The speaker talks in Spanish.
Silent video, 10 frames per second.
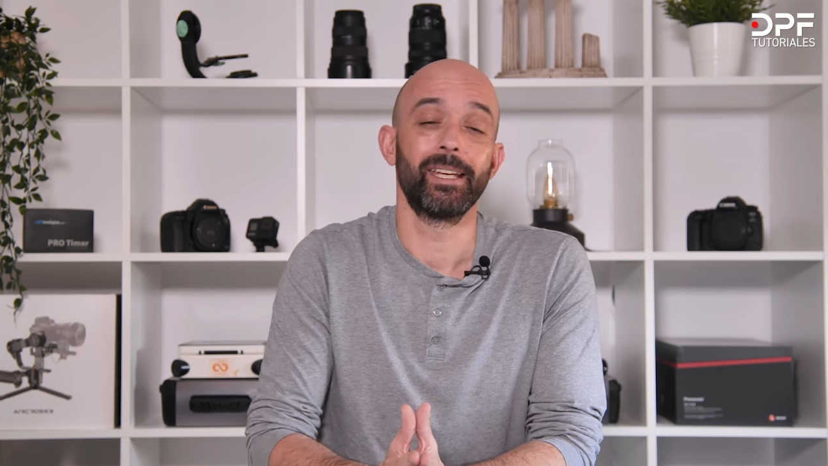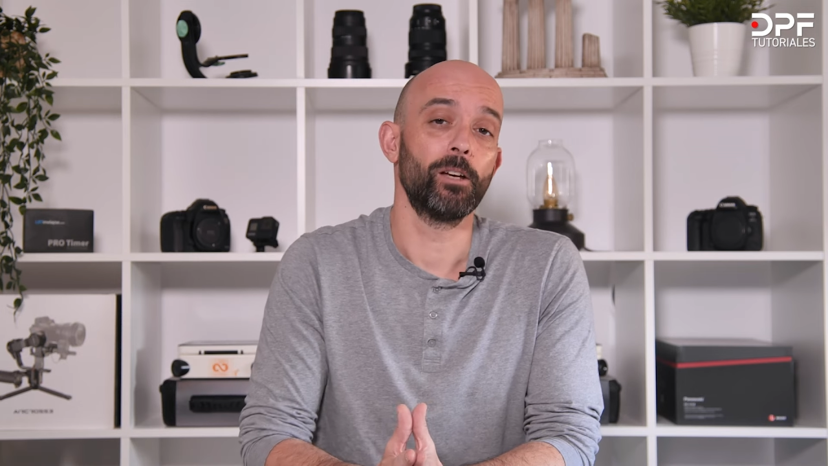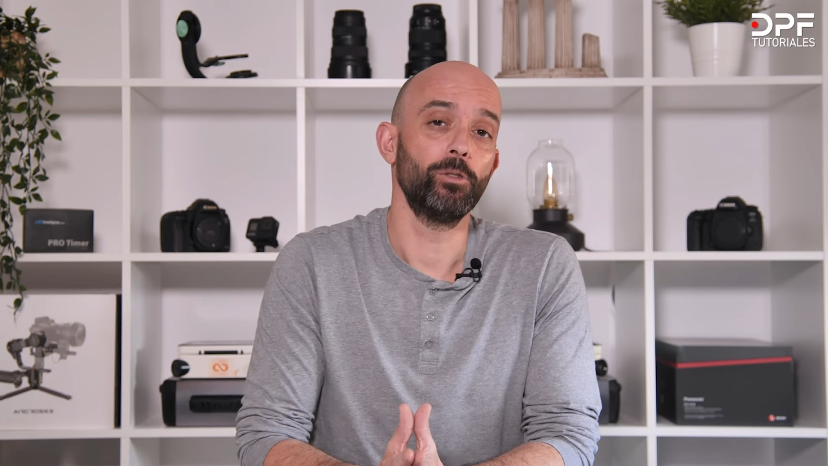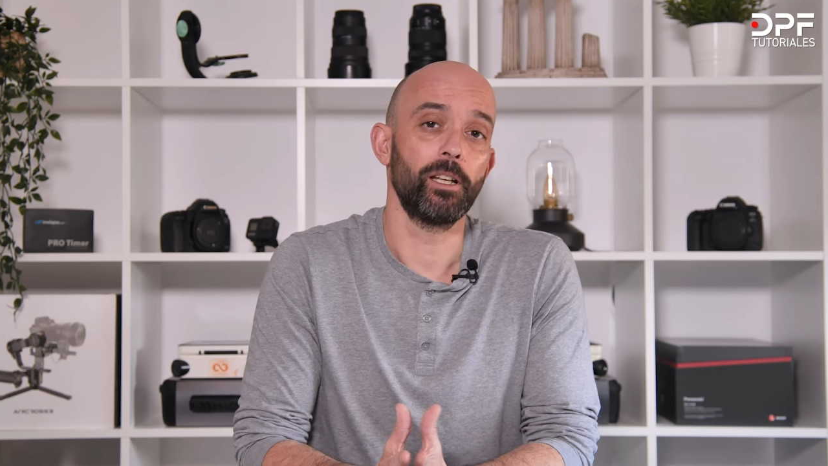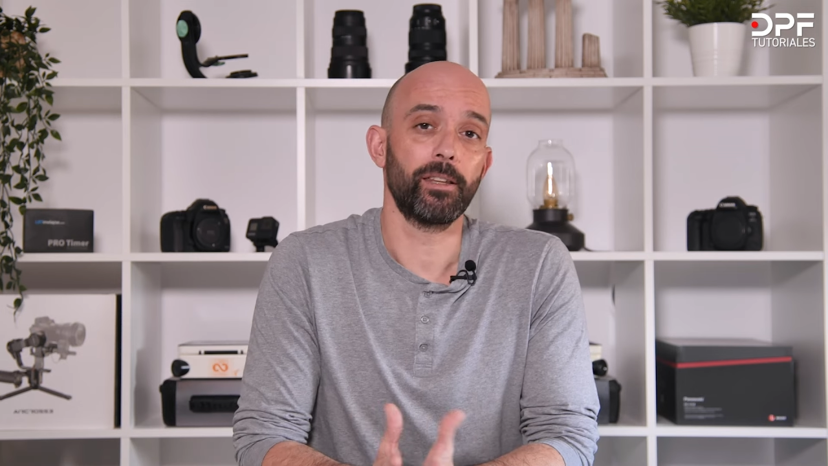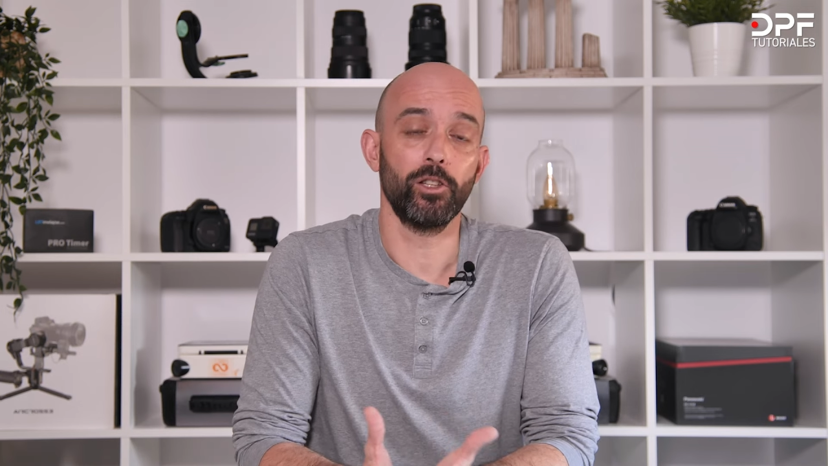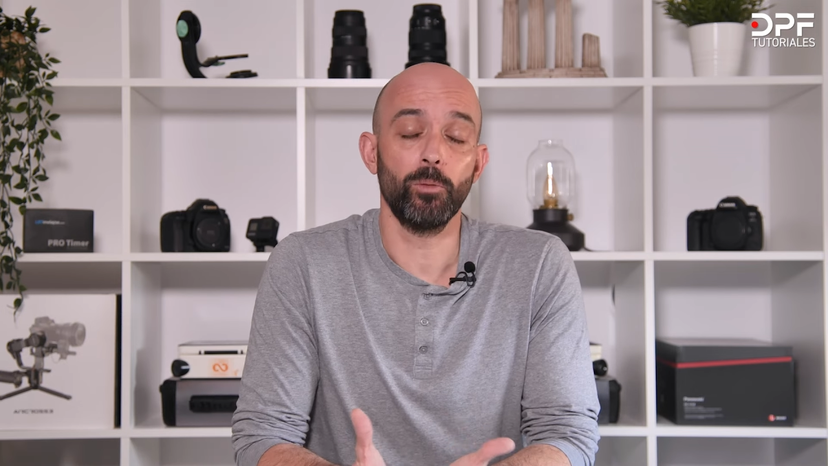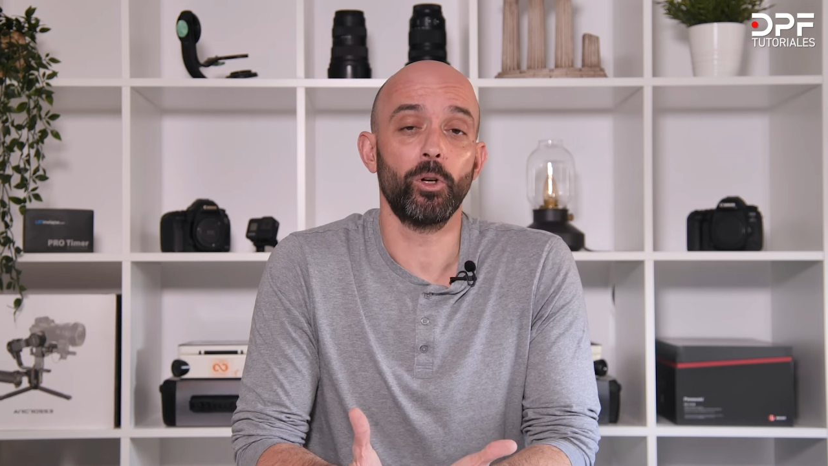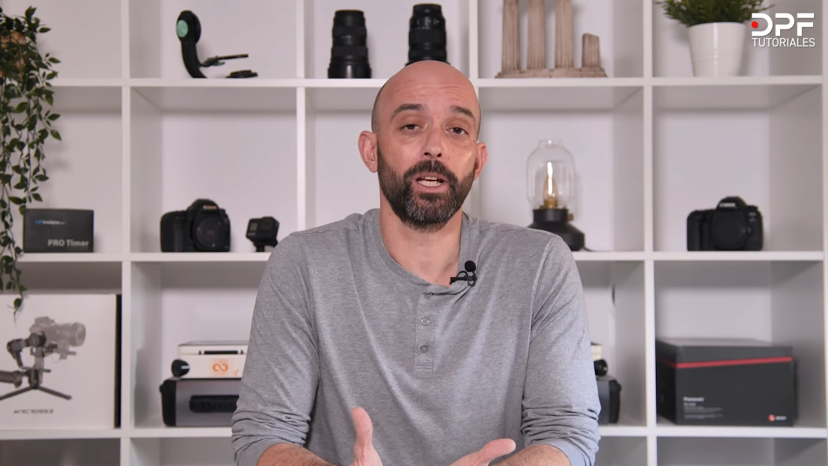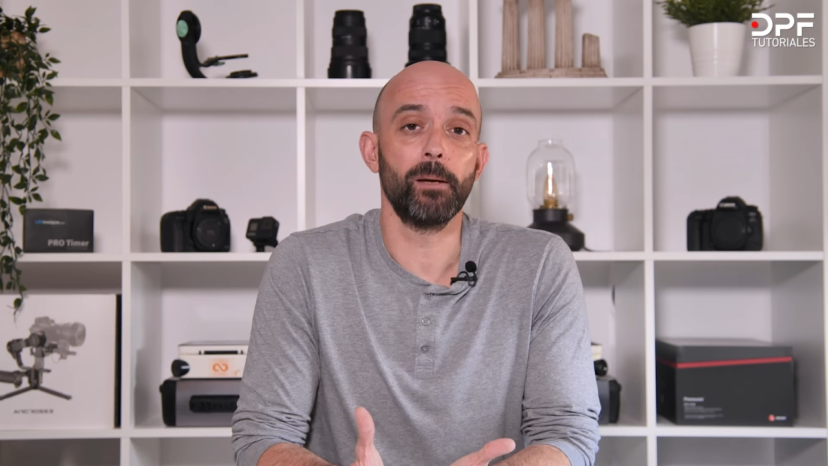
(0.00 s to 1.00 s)
que
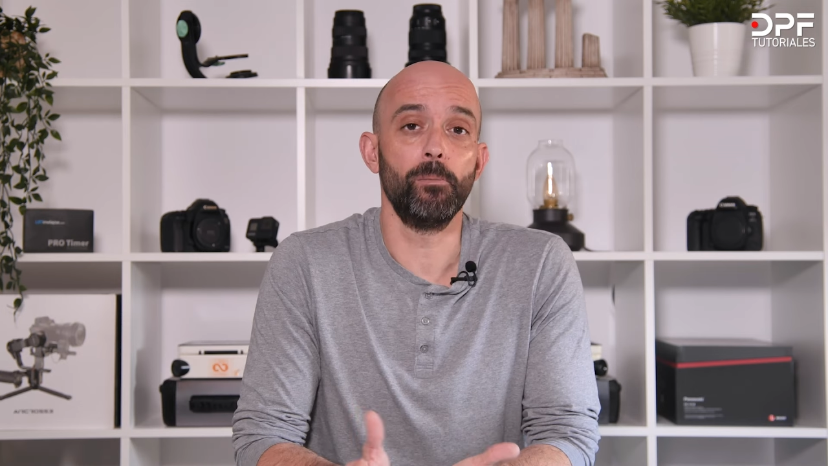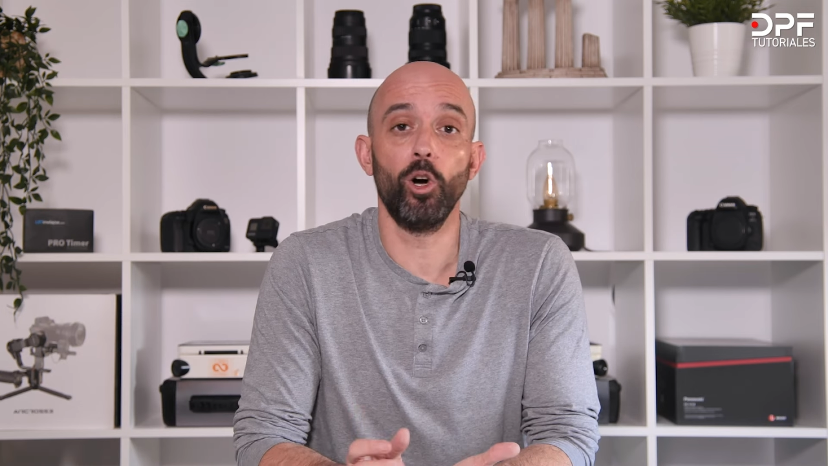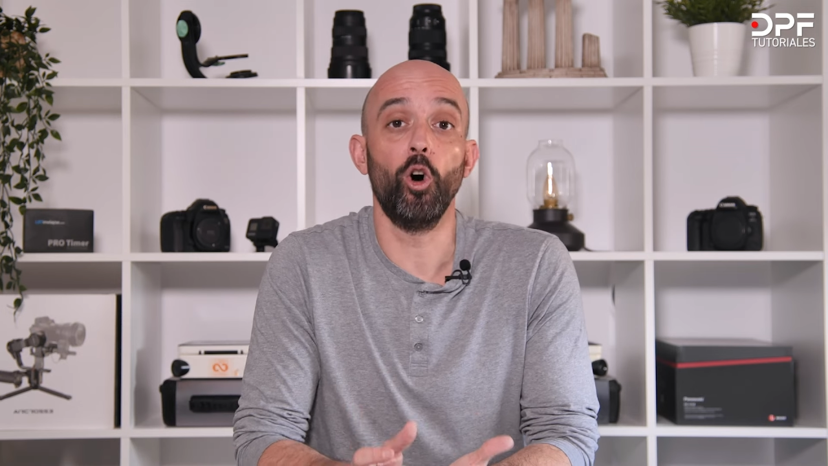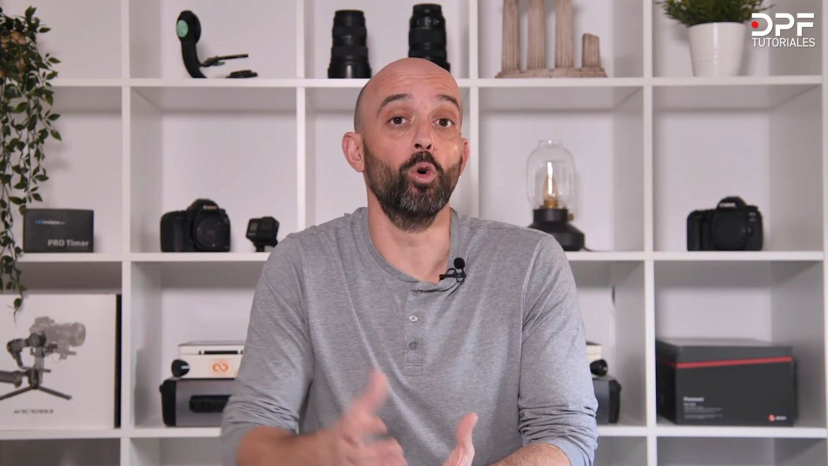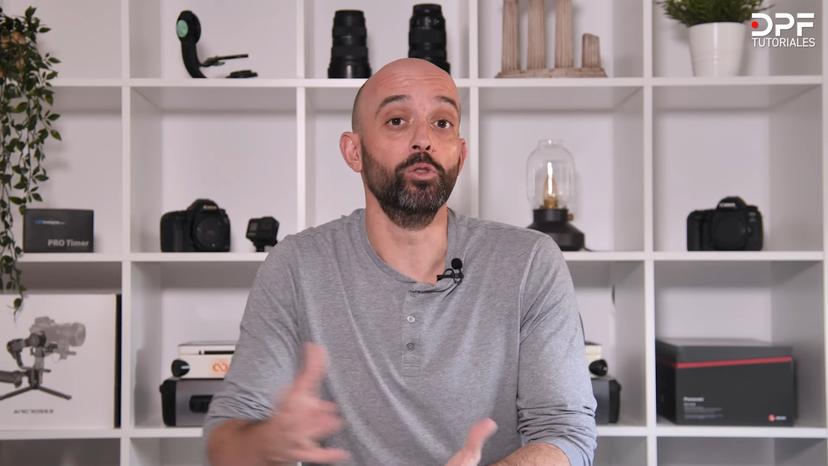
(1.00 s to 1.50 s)
utilizando, por ejemplo,